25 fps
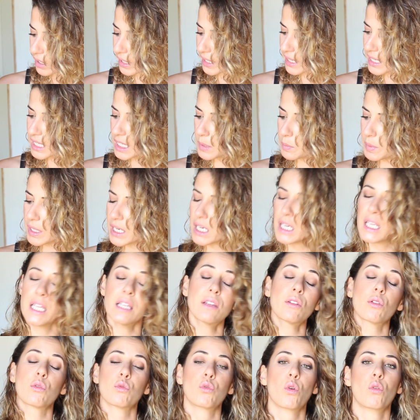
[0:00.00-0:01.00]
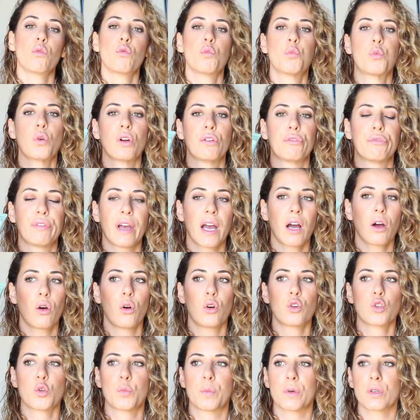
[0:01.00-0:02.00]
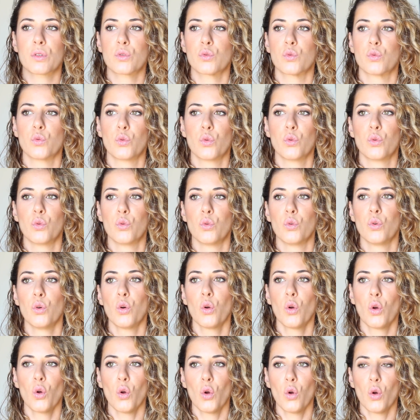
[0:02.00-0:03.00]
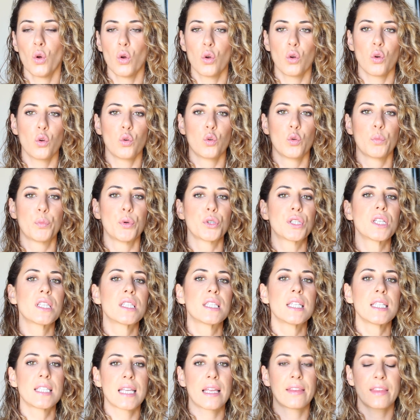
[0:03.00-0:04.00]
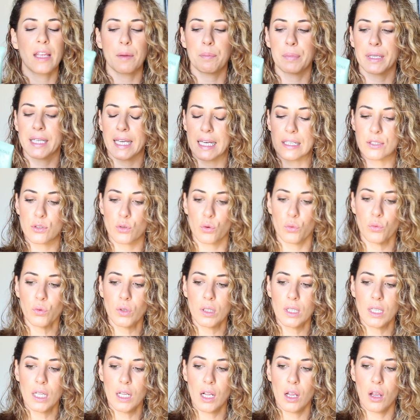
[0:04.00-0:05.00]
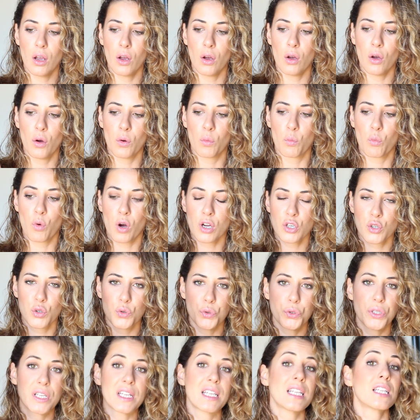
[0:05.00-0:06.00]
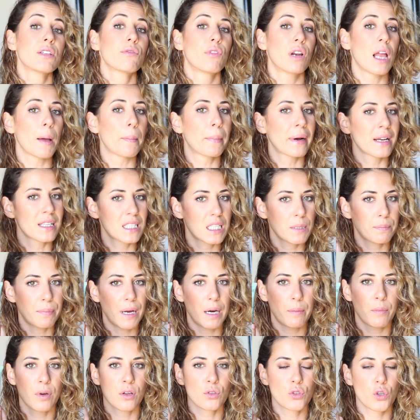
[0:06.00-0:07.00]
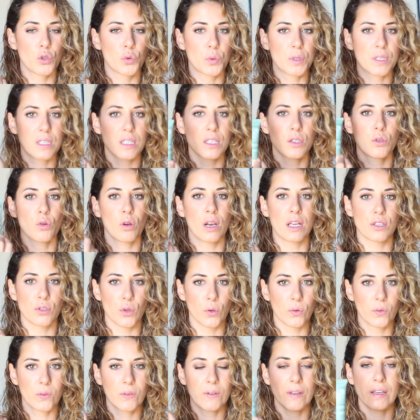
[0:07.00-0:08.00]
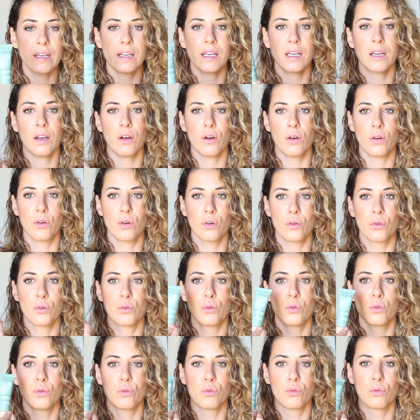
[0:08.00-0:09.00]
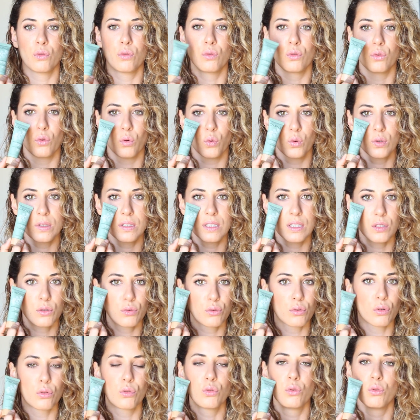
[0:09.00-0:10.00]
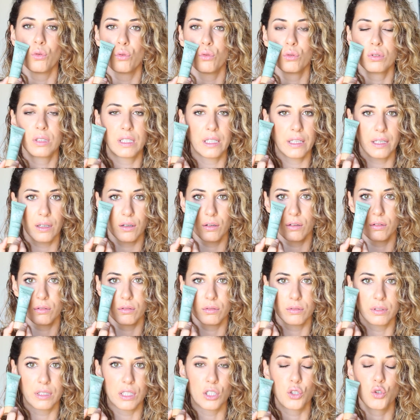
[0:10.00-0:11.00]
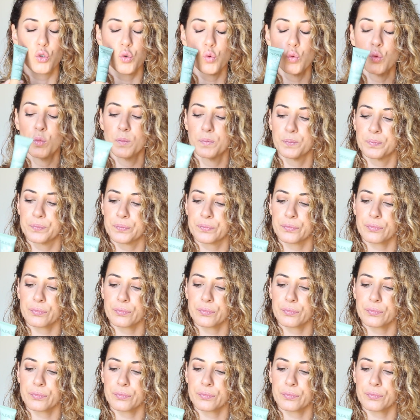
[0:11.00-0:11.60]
15 ml, donc vous pouvez faire, euh, je pense, une, une petite dizaine d'applications. Moi, je l'utilise voilà, principalement celui-ci sur la zone T, euh, aussi sur le haut euh, des, joues,